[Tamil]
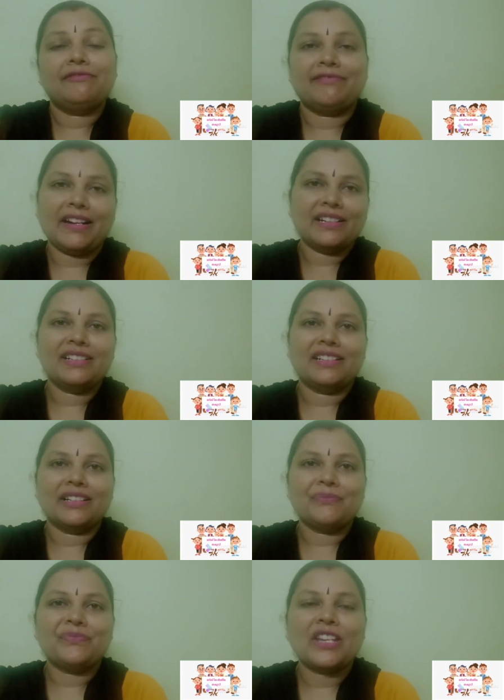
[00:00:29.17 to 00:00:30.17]
ஃப்ரெண்டுங்க
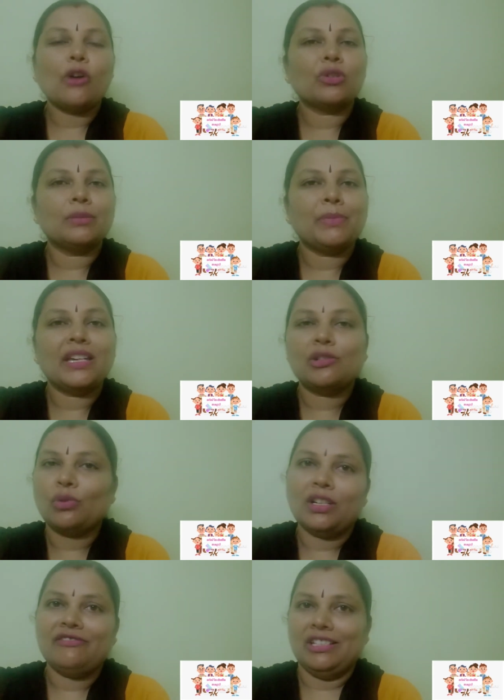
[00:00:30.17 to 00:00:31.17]
அவங்க பேர்
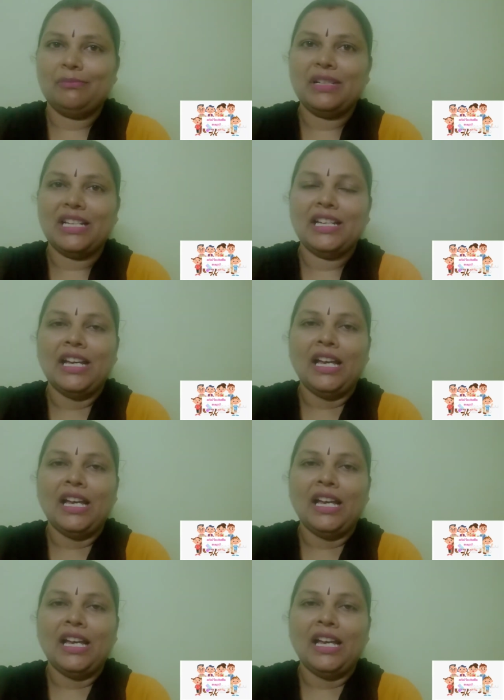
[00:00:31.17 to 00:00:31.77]
சொல்ல விரும்பலை